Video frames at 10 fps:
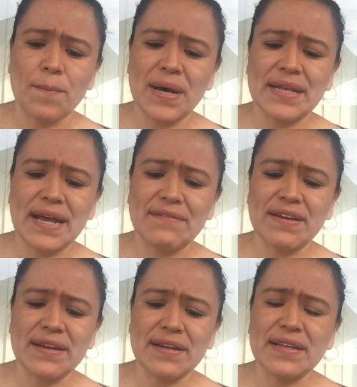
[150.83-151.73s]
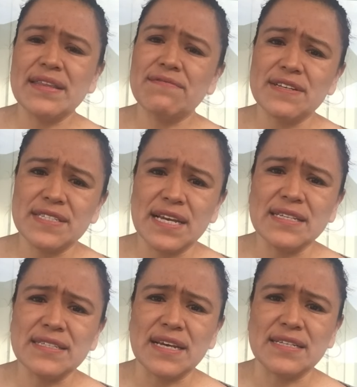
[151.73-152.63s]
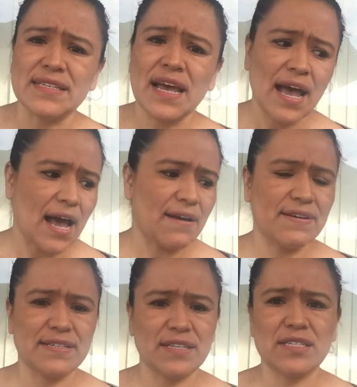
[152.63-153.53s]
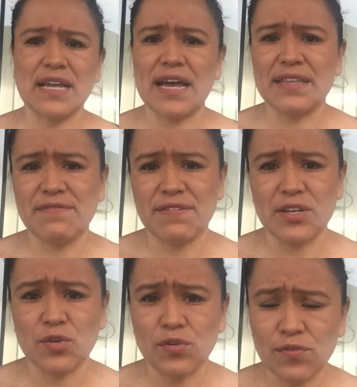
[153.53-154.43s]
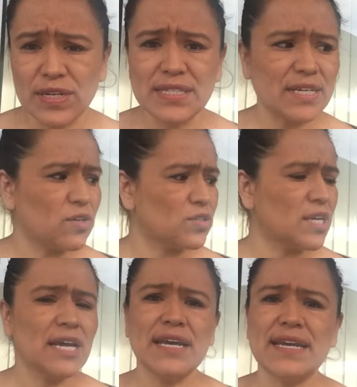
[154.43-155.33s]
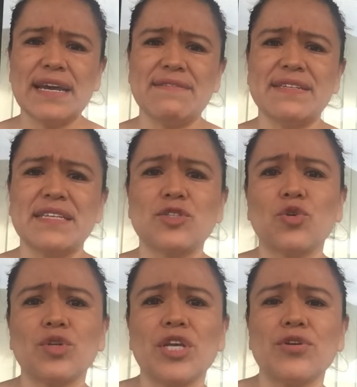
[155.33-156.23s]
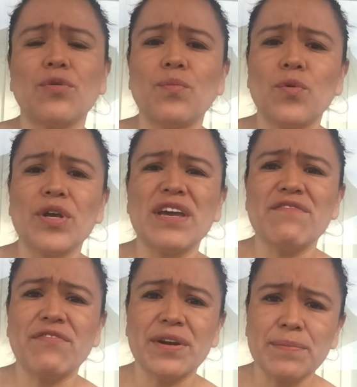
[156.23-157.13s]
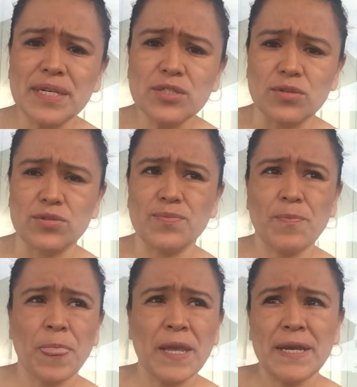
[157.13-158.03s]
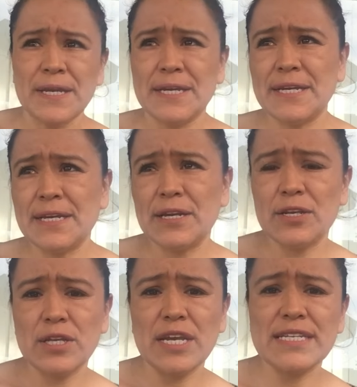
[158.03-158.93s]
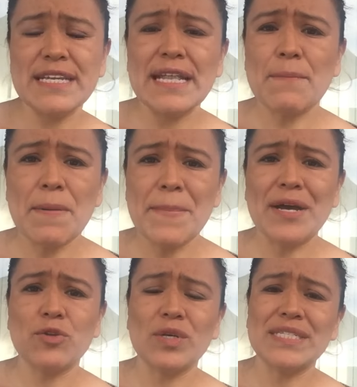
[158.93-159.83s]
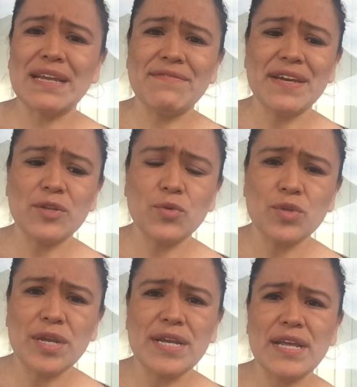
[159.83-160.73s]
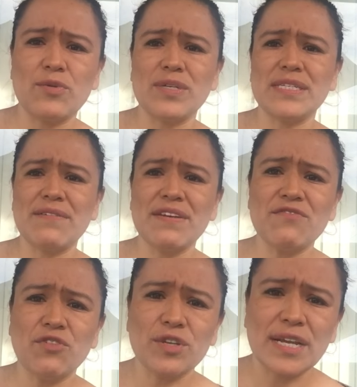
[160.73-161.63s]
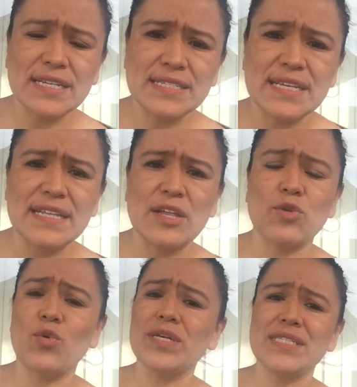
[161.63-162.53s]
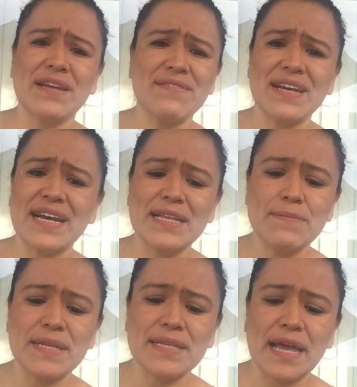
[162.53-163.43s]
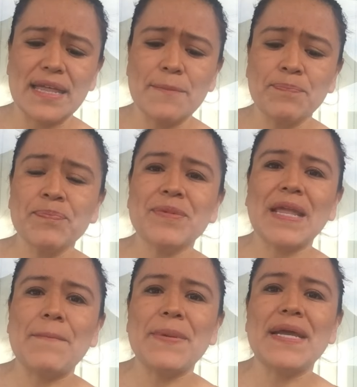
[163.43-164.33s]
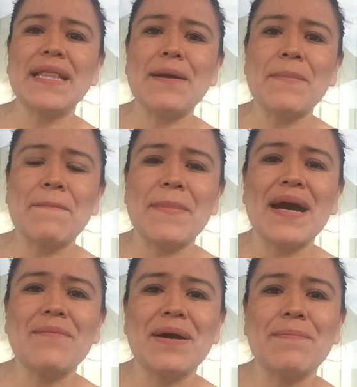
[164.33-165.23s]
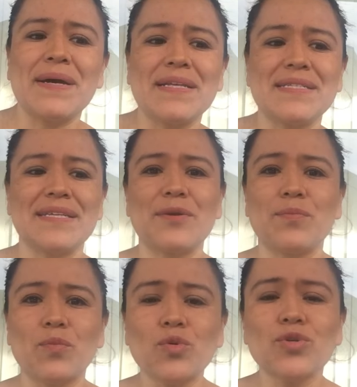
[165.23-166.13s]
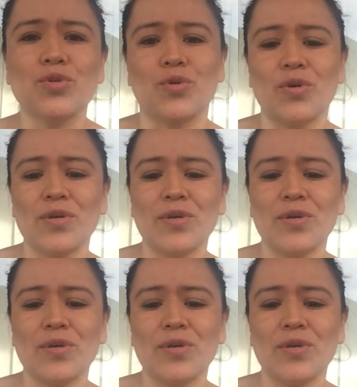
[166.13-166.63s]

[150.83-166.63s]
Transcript: van a haber deficiencias. A veces hay defectos físicos y a veces son niños muy enfermizos. Y, y si la mamá no está bien nutrida, no está bien fortalecida, no está bien alimentada, también la mamá va a padecer mucho